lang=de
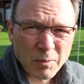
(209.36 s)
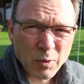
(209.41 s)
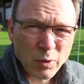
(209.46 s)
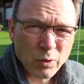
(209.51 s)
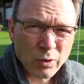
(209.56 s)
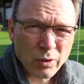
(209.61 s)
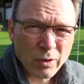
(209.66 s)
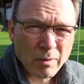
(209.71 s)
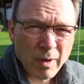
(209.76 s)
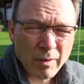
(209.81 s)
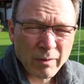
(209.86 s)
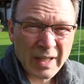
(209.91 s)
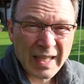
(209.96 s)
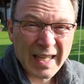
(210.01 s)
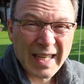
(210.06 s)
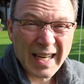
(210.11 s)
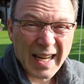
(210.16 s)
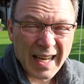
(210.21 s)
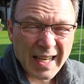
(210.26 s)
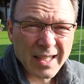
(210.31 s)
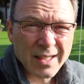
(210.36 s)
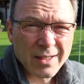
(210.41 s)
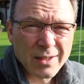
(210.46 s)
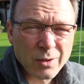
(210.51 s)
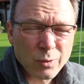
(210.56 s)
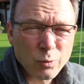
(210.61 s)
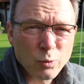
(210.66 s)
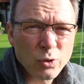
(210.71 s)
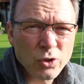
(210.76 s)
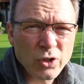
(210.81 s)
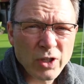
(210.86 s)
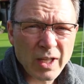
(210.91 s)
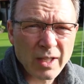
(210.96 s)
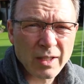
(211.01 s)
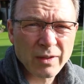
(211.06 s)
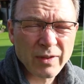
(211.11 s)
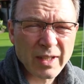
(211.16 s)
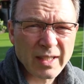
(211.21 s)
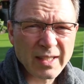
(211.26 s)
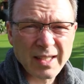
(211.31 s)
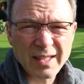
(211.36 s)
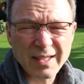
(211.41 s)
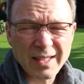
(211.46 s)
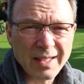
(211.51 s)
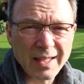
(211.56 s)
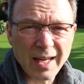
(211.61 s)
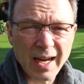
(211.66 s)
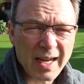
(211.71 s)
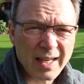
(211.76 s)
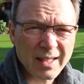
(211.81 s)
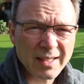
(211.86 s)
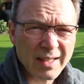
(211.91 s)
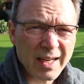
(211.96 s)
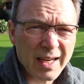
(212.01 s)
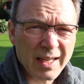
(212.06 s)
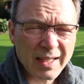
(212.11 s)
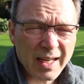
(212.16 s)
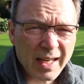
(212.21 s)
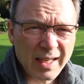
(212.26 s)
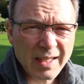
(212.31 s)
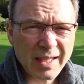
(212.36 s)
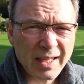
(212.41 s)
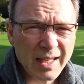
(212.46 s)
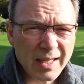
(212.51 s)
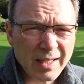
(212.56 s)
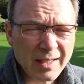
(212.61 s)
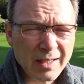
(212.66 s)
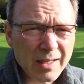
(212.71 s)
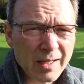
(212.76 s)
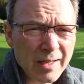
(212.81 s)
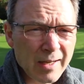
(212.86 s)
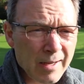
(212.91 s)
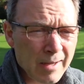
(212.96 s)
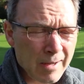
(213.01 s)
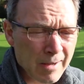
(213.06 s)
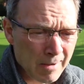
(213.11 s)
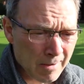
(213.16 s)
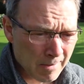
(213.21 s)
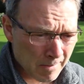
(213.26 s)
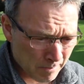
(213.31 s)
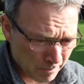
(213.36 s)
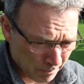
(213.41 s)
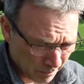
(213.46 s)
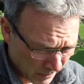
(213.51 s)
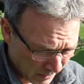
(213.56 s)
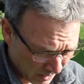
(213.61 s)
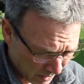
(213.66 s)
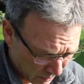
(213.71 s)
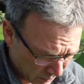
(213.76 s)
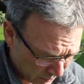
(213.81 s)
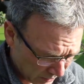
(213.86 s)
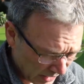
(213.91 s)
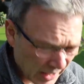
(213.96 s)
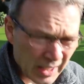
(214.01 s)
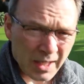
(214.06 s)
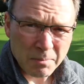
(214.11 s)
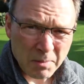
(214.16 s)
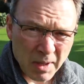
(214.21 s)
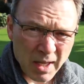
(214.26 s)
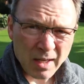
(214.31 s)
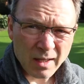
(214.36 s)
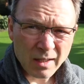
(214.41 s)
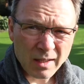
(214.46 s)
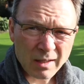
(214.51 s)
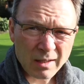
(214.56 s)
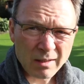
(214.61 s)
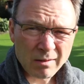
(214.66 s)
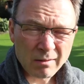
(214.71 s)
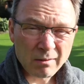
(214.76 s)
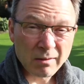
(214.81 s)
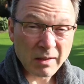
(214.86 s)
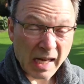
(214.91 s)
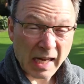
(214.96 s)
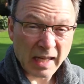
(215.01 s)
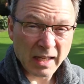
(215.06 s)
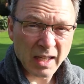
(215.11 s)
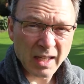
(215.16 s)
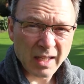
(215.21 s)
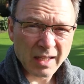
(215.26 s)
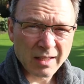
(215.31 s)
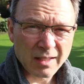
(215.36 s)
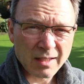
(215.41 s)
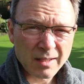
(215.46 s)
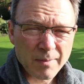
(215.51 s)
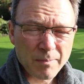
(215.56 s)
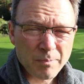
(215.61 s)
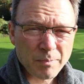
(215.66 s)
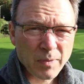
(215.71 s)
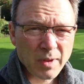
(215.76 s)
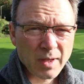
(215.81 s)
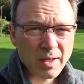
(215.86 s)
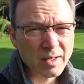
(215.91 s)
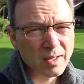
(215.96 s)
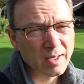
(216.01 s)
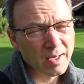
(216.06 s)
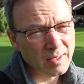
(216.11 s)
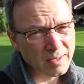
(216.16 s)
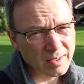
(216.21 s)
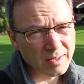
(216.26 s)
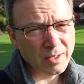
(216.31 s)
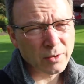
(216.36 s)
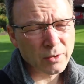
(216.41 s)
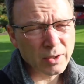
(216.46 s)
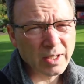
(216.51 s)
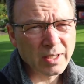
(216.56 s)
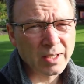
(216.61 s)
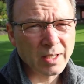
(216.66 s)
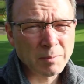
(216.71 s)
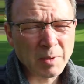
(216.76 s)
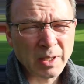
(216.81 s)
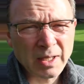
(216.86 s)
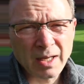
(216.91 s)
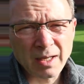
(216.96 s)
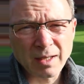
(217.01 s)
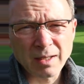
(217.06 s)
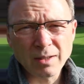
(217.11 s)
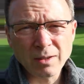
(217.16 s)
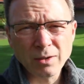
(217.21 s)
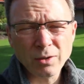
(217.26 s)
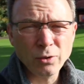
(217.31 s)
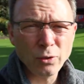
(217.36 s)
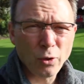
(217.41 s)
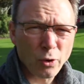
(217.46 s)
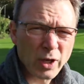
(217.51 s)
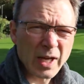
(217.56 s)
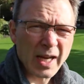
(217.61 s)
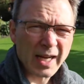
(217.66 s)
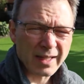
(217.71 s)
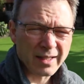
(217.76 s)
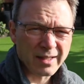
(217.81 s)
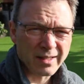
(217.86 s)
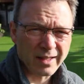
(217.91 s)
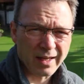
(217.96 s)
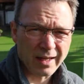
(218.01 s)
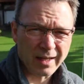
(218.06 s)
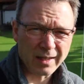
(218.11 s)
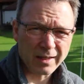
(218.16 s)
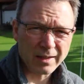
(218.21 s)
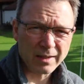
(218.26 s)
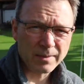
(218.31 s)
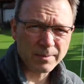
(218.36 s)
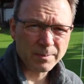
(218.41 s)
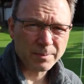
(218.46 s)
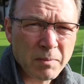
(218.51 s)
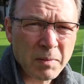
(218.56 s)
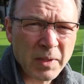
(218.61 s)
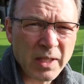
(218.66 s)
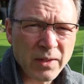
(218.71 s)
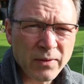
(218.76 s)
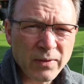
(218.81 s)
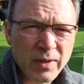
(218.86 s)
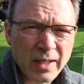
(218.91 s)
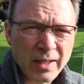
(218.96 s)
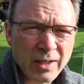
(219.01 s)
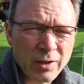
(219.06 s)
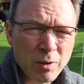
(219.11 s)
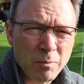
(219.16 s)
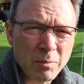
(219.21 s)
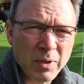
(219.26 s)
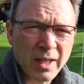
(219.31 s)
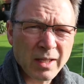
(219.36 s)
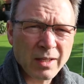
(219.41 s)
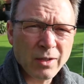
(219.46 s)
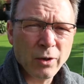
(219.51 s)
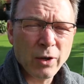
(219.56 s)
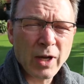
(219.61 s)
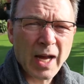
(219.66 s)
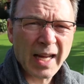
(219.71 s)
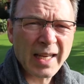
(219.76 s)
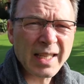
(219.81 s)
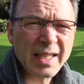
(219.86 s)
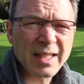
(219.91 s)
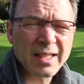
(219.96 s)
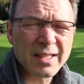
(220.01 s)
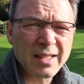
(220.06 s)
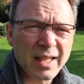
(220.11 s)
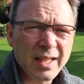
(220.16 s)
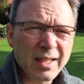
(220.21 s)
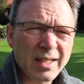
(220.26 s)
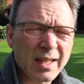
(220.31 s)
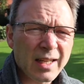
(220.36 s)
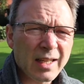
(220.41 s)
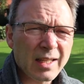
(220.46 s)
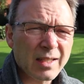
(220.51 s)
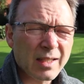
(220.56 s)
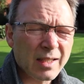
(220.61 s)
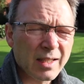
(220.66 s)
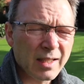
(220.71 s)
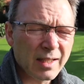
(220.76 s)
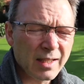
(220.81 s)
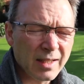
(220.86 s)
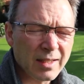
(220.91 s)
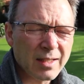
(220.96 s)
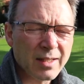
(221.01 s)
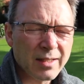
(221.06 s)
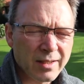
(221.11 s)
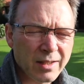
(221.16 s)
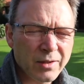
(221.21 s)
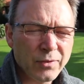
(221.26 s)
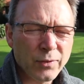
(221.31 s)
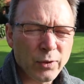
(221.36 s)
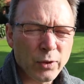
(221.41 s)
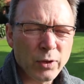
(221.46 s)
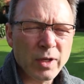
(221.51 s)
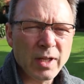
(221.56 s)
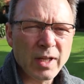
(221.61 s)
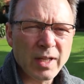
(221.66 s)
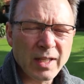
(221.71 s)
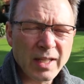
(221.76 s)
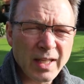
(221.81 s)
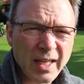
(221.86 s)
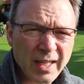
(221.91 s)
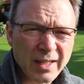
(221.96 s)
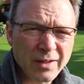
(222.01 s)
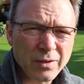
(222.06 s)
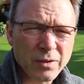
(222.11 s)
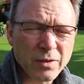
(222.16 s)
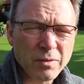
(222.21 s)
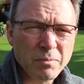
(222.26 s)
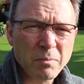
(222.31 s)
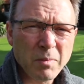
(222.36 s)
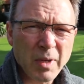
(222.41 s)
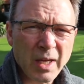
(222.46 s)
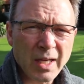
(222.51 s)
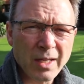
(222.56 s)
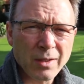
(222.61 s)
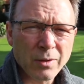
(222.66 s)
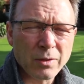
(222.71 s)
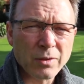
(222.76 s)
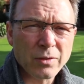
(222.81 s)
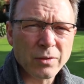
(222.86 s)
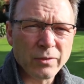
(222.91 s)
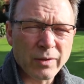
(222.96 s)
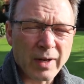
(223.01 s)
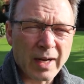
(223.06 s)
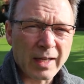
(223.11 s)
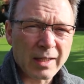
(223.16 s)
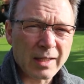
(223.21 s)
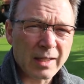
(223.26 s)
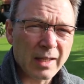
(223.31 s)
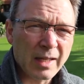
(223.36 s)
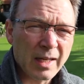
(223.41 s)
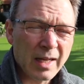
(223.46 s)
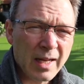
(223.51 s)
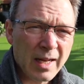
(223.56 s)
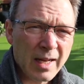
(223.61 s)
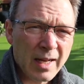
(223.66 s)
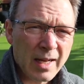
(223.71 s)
im Grunde genommen haben wir den gleichen Zustand, was jetzt die Nachsaat angeht. Und ich mähe und er nicht. Es ist auch richtig, bei der Neuansaat, wenn man die Fläche komplett neu angesät hat, ist es sinnvoll, nicht zu mähen und zu warten,